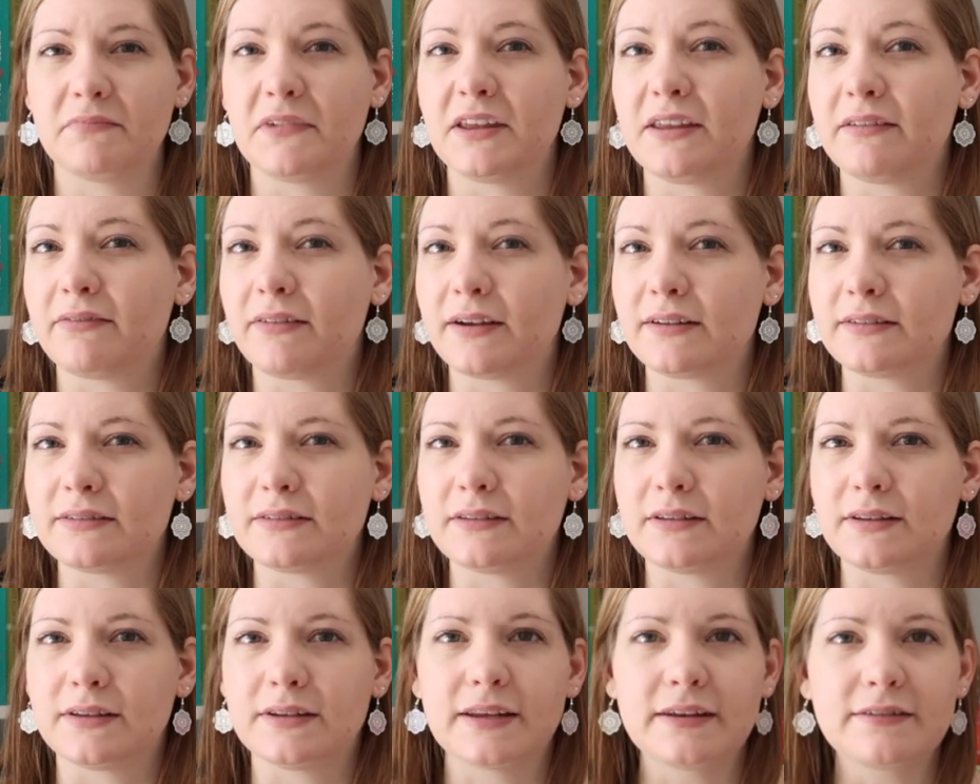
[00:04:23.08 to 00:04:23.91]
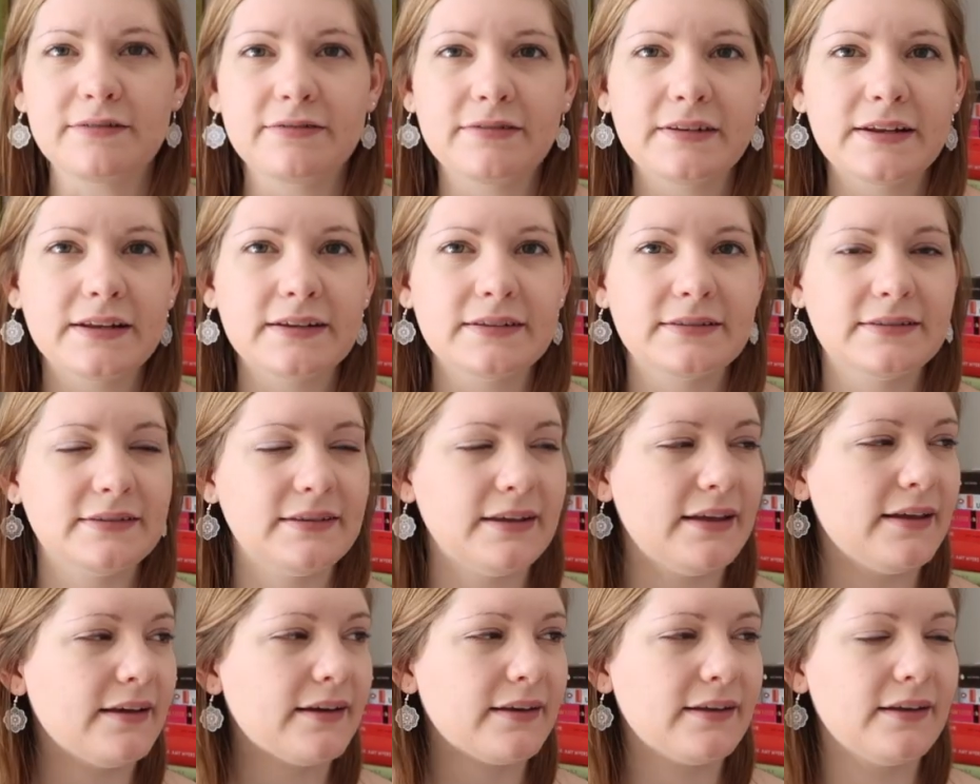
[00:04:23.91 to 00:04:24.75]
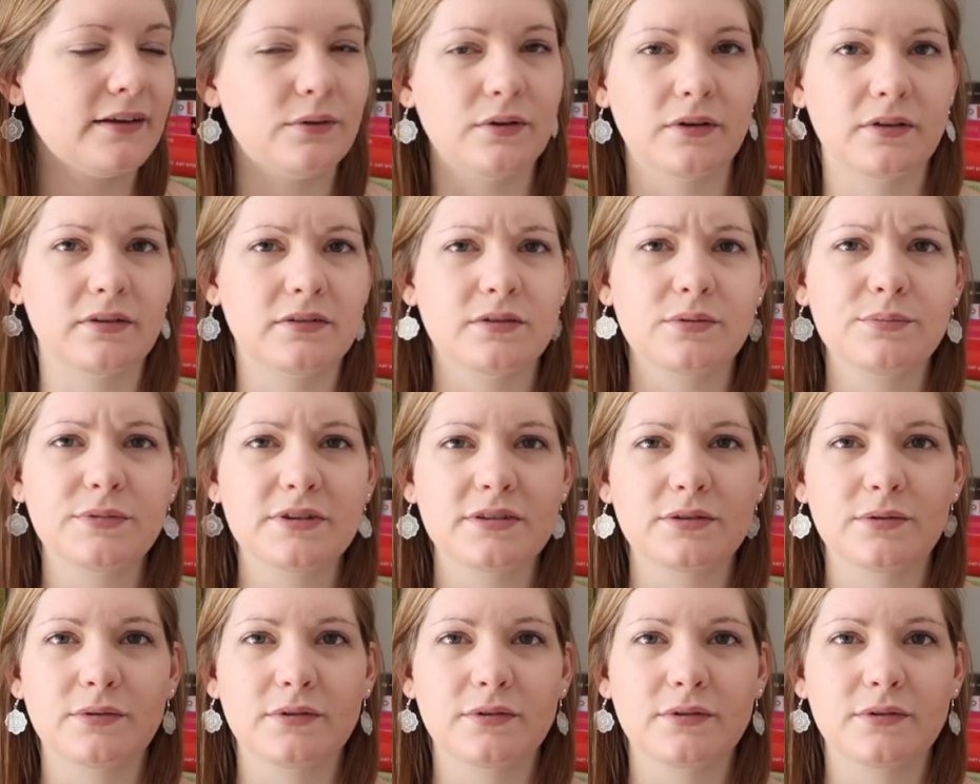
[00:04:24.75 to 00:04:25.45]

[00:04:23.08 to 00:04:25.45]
ich weiß es nicht, Netflix-Serie oder zumindest